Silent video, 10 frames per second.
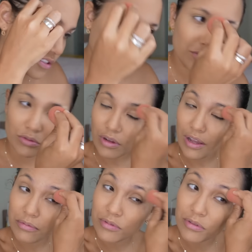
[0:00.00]
não adiantou
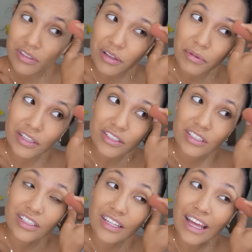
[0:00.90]

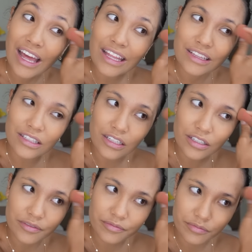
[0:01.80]
absolutamente nada.